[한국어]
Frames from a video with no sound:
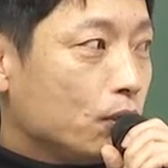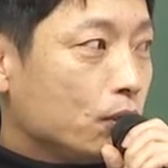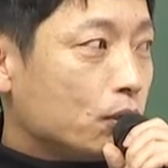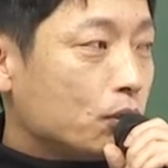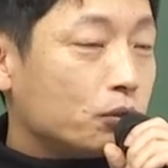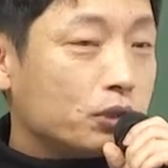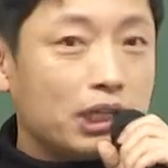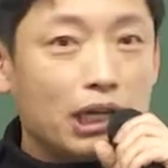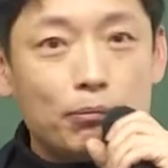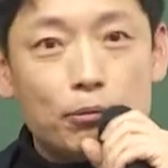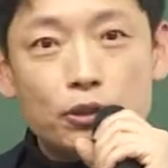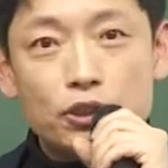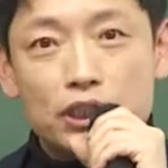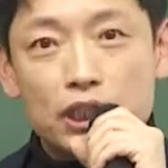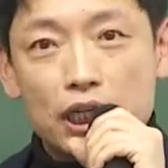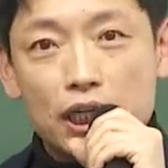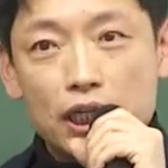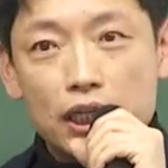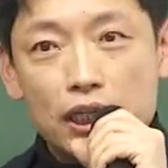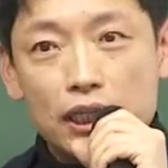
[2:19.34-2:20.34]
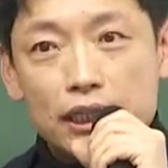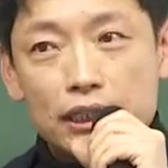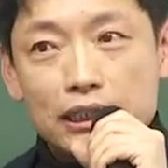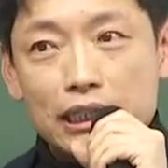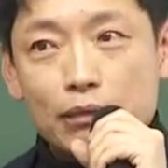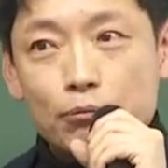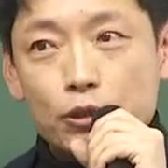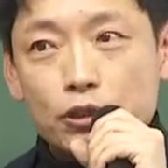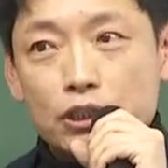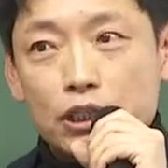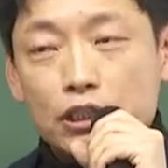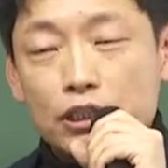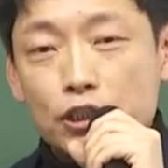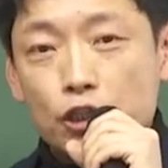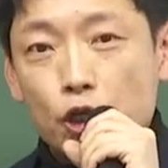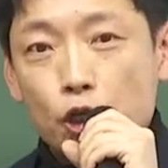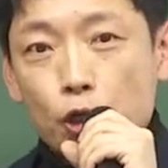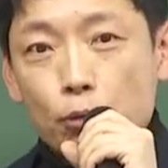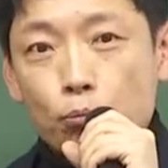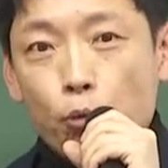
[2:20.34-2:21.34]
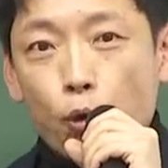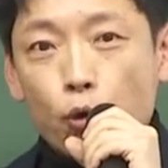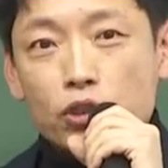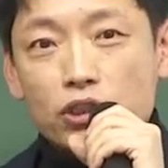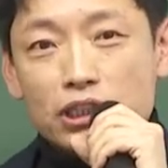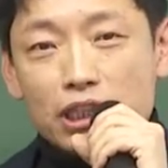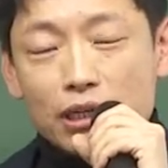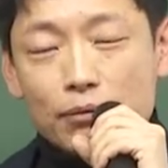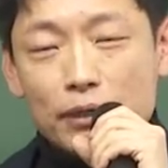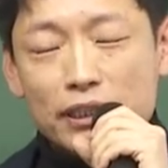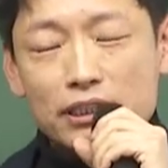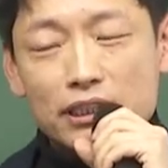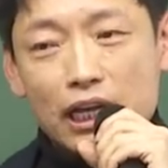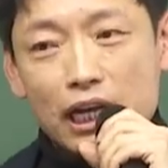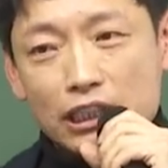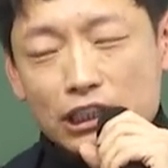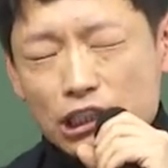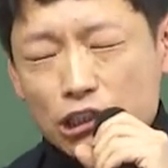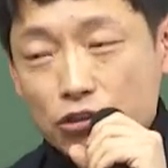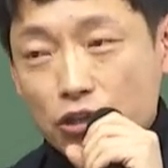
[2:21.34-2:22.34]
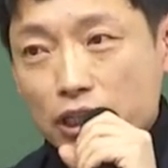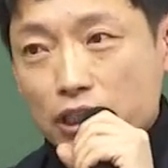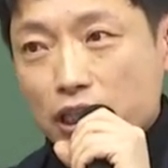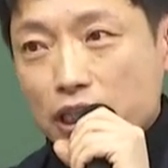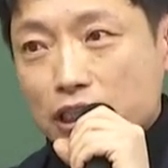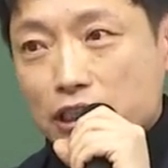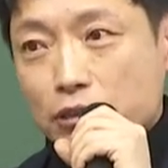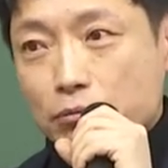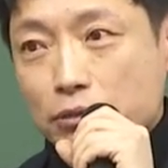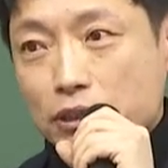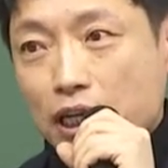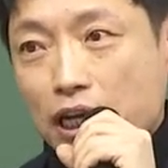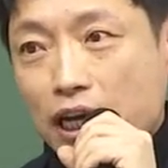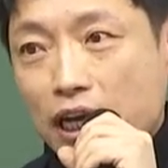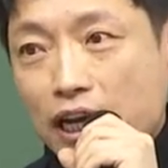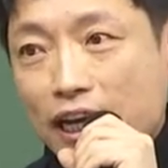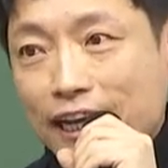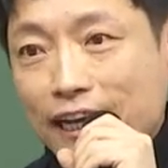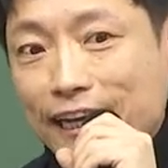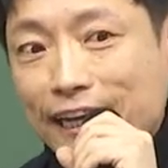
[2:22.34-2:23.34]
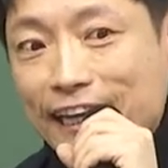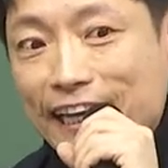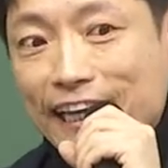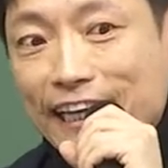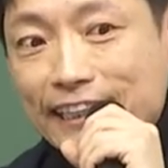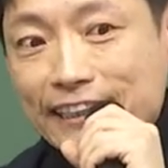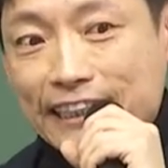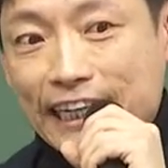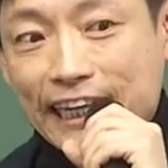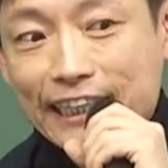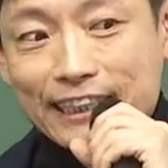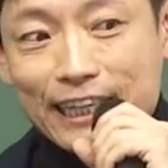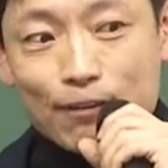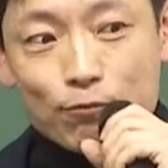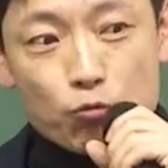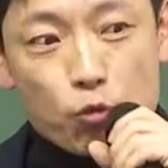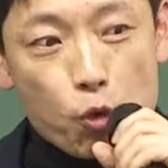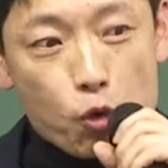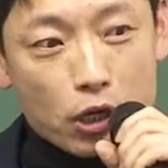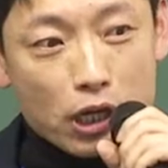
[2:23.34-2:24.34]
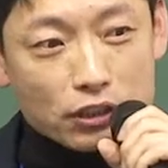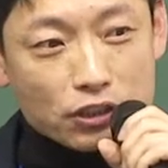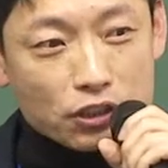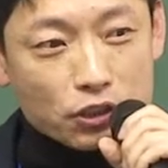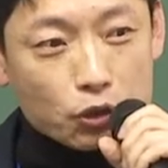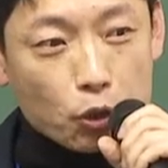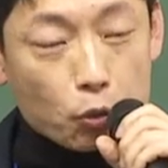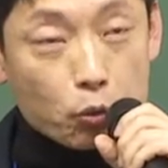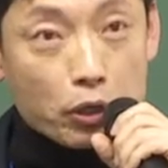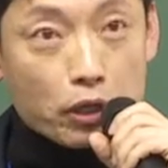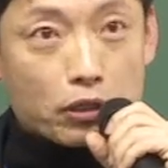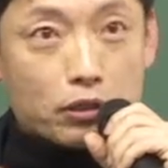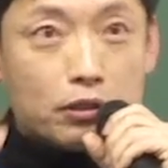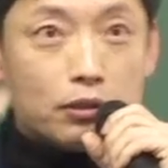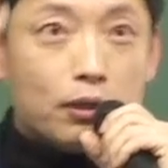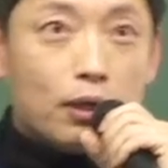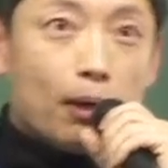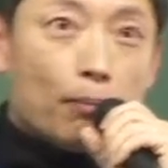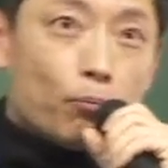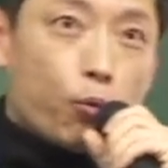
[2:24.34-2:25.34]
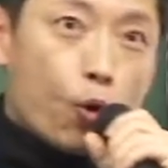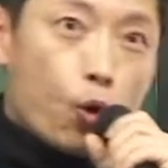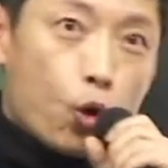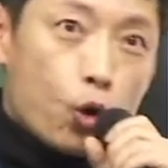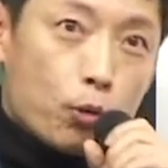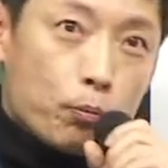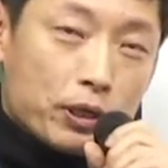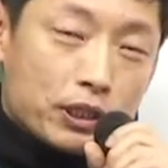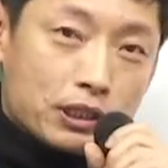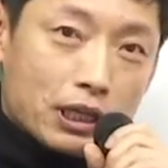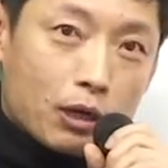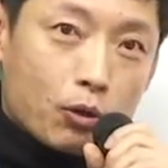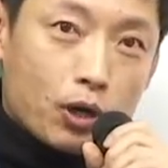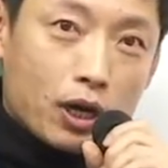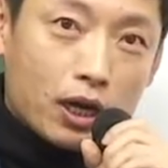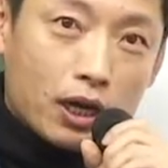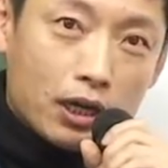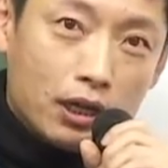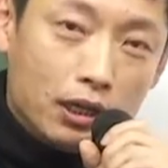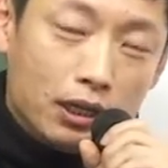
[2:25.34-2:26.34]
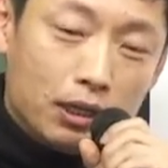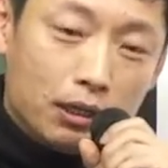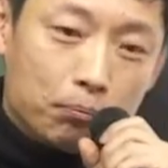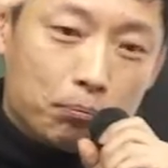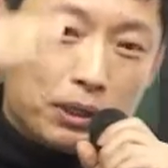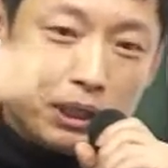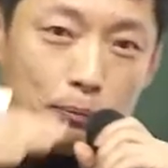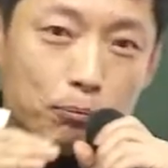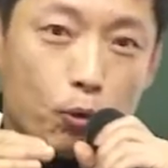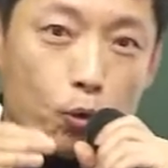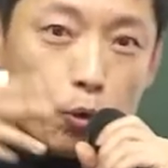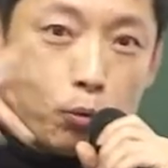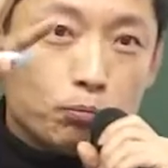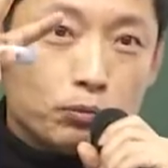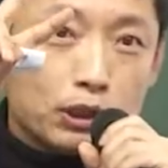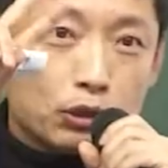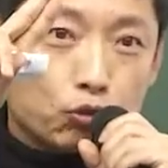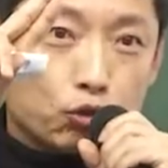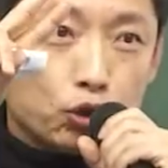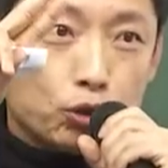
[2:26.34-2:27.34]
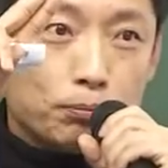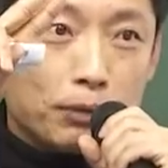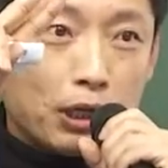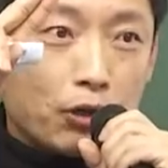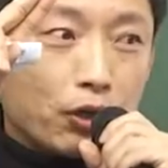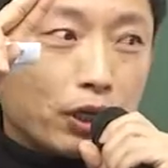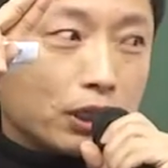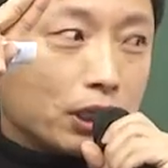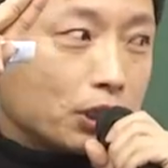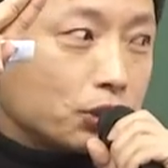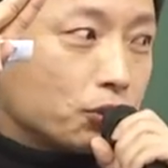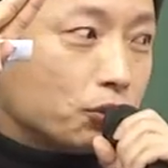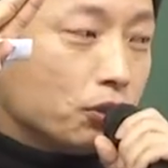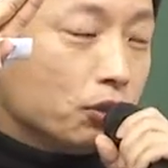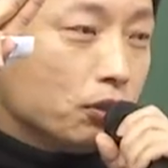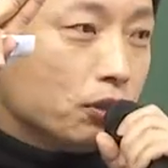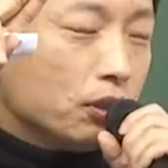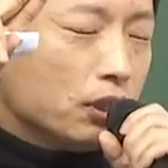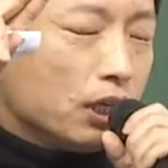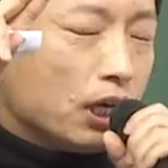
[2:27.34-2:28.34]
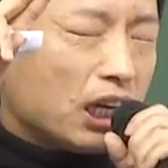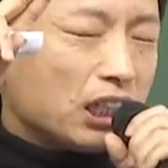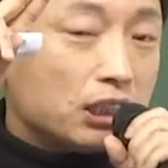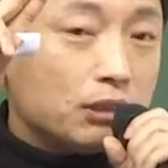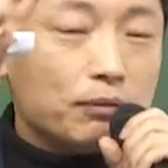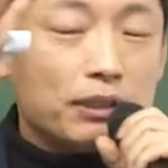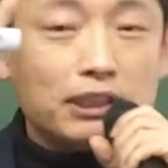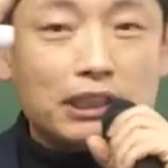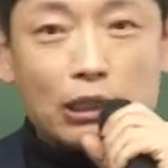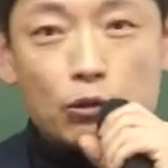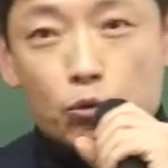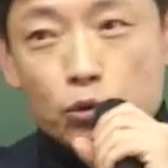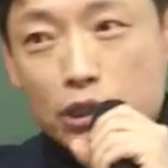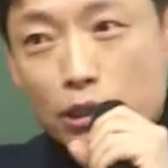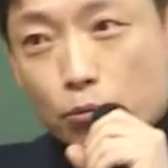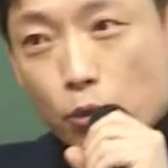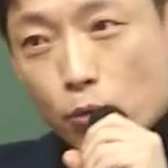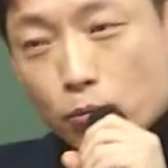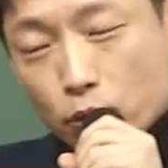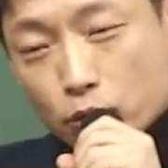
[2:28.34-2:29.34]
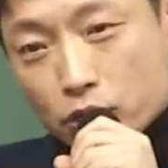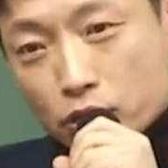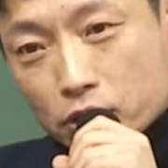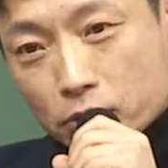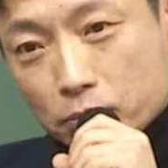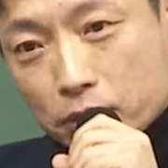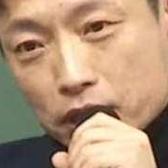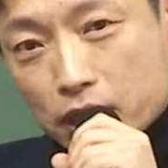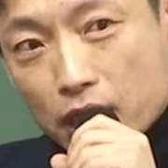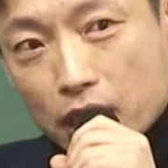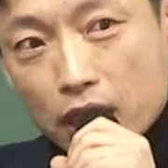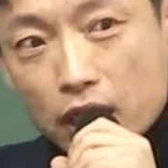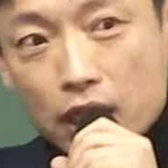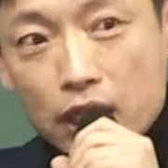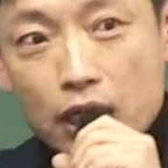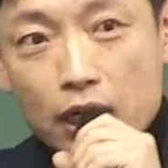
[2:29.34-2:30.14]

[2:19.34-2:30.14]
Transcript: 그리고 세 번째, 세 번째는 복잡한 사실관계에 있습니다. 제3보험 같은 경우에는 보험회사와 피보험자 둘만의 관계죠. 하지만 자동차 보험은 어떻습니까?